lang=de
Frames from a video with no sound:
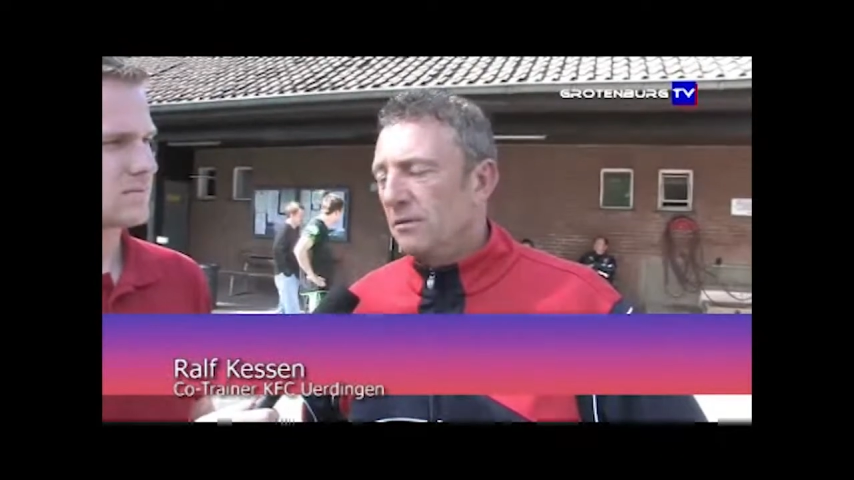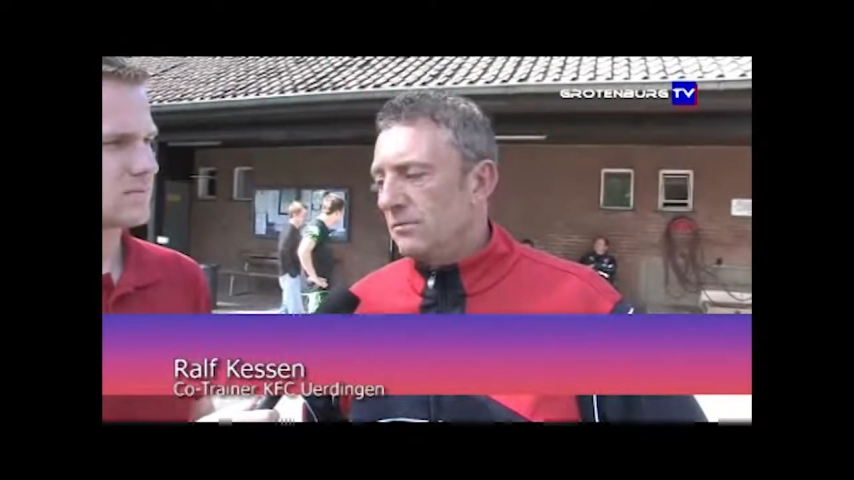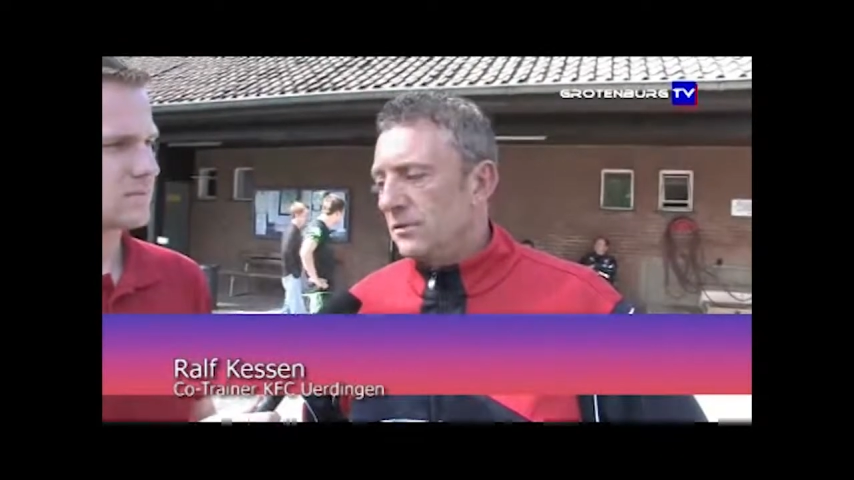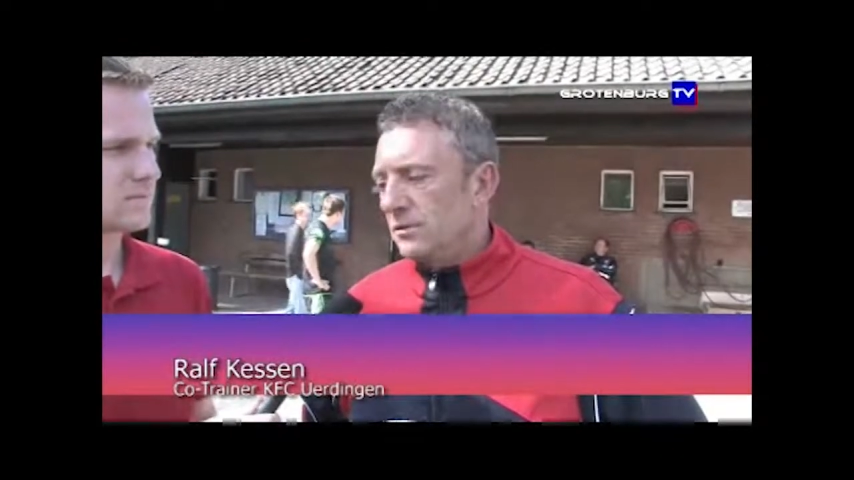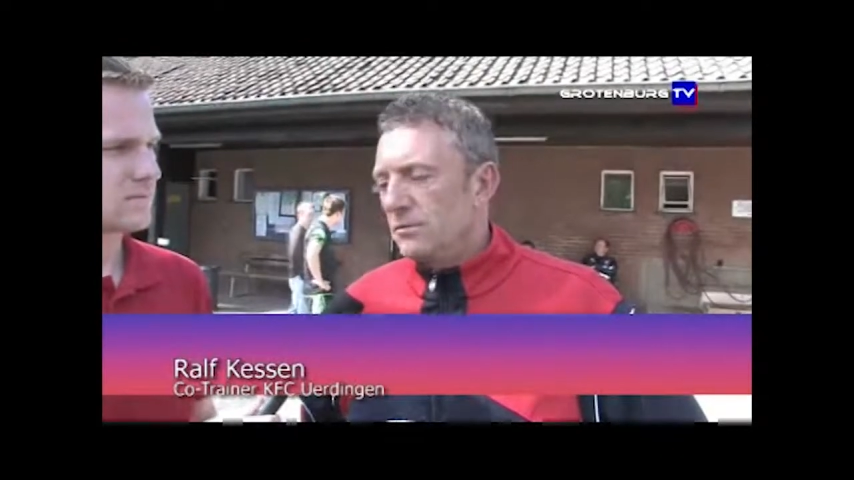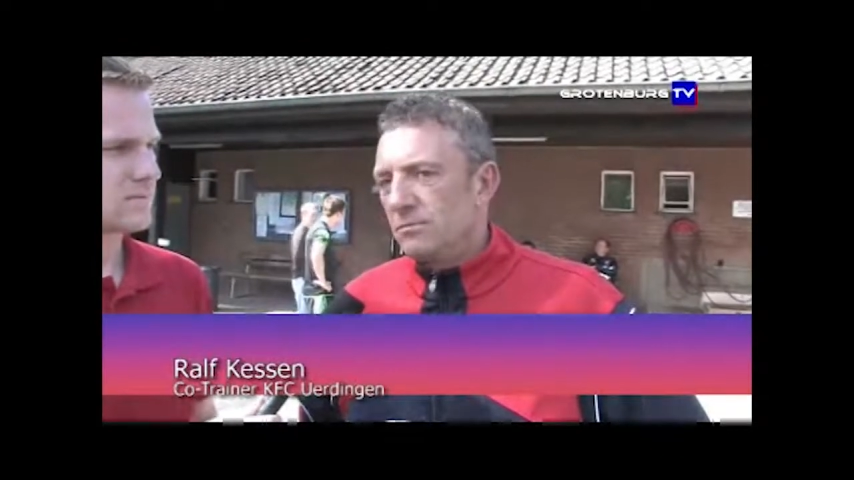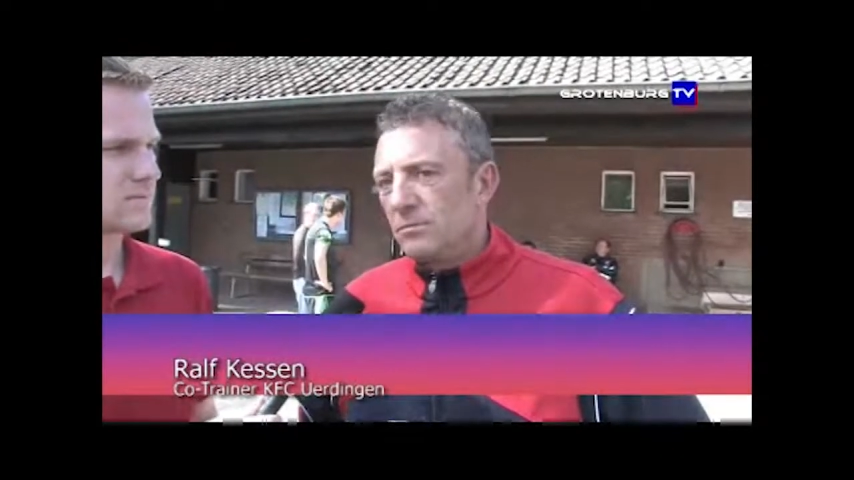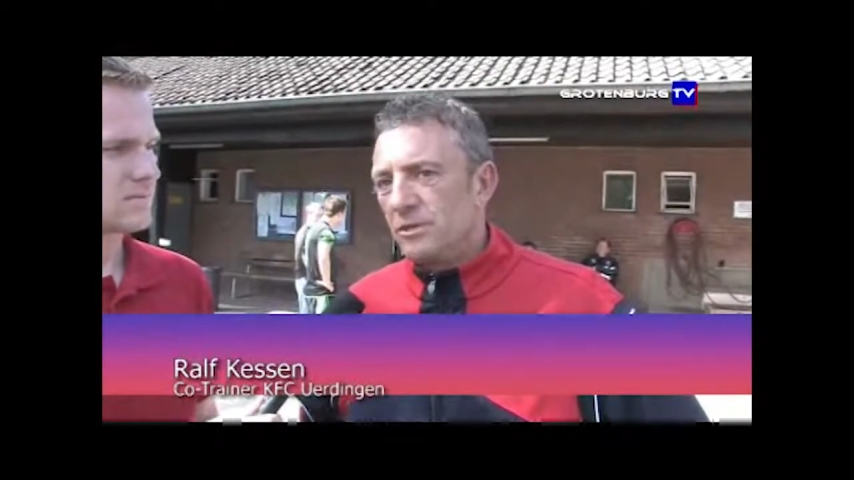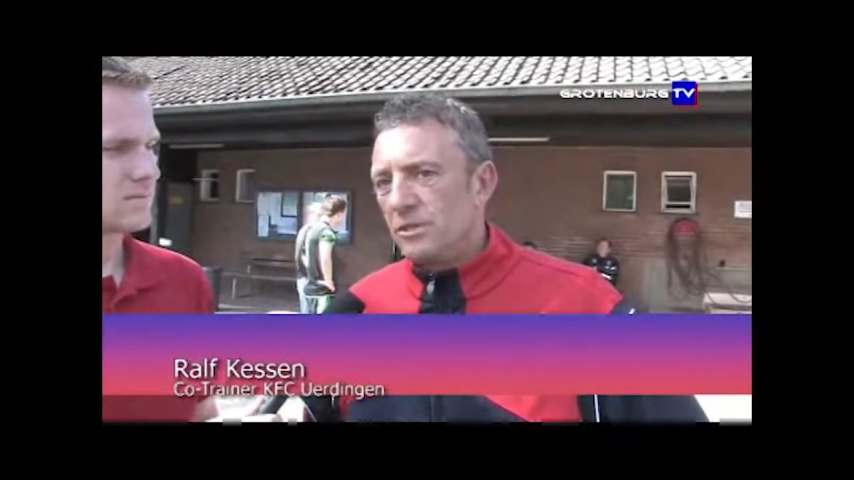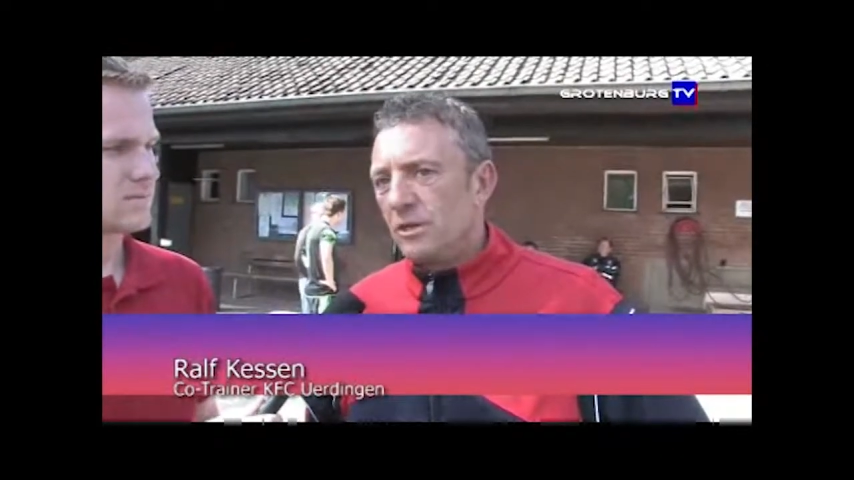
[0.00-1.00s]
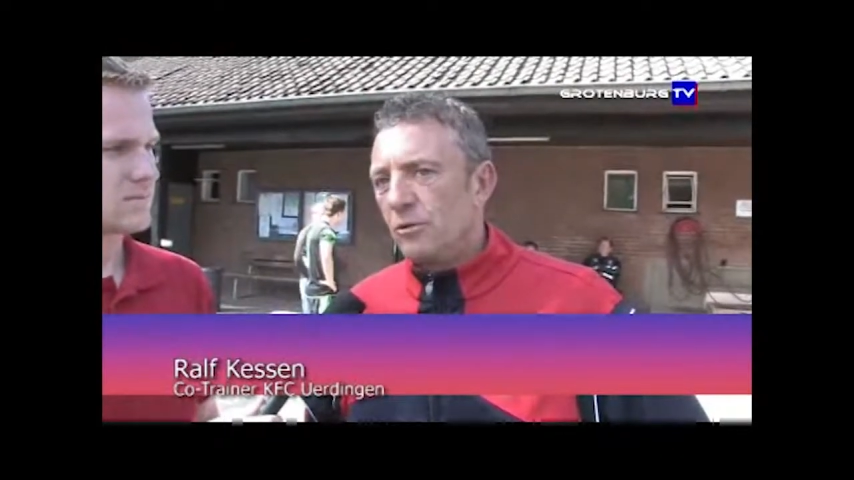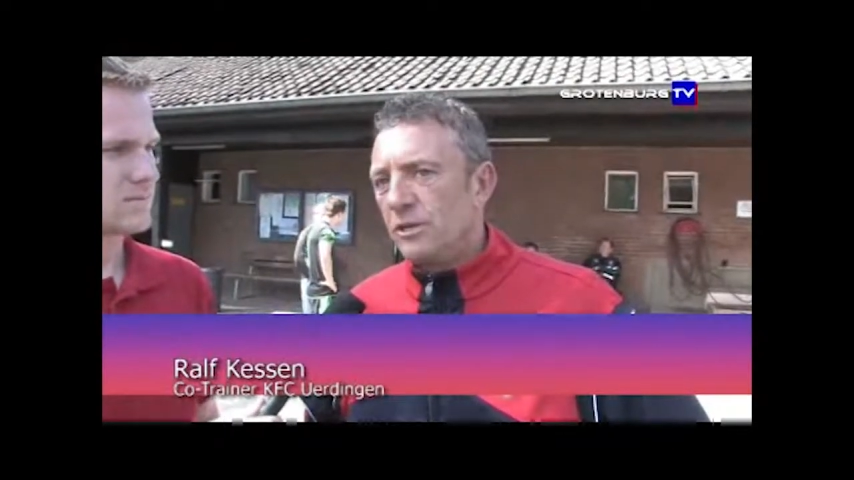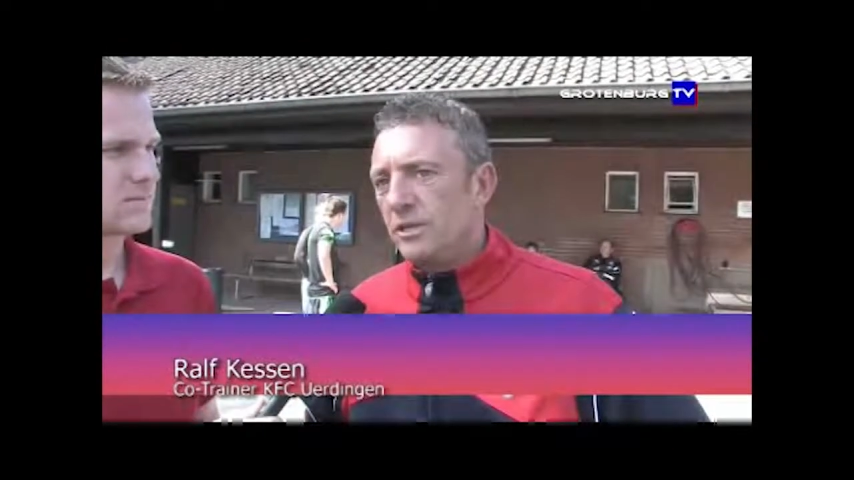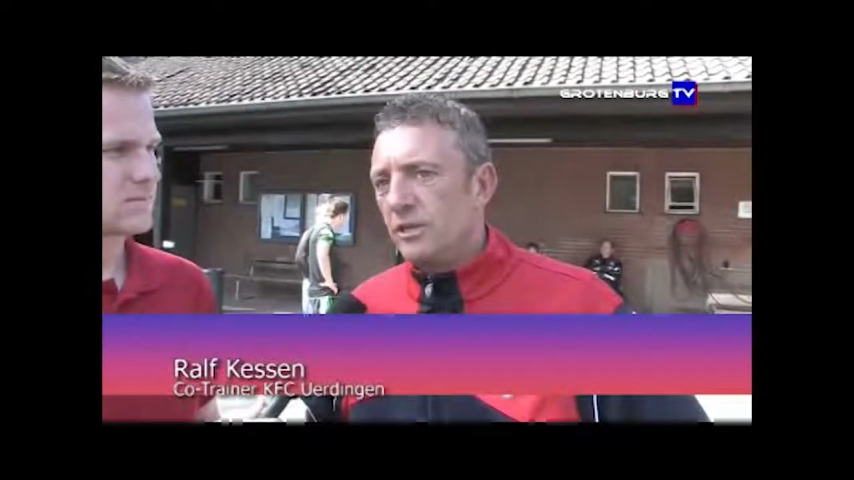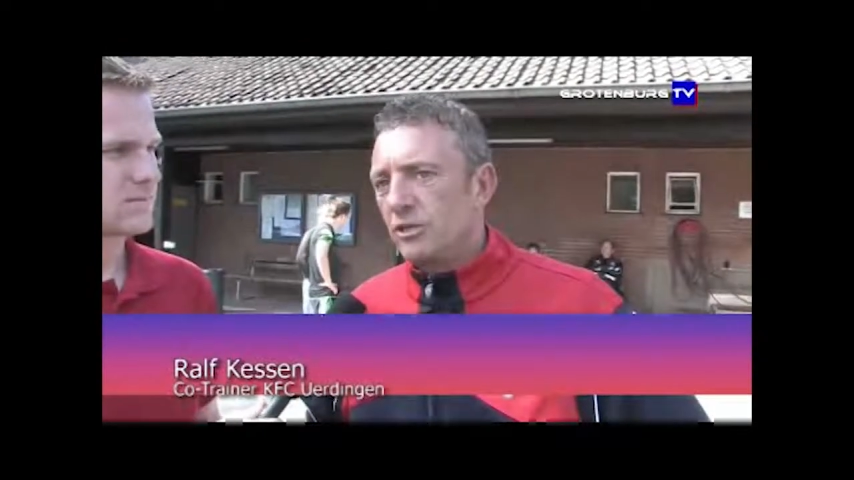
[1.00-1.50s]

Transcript: Und dann ist er auch hinterher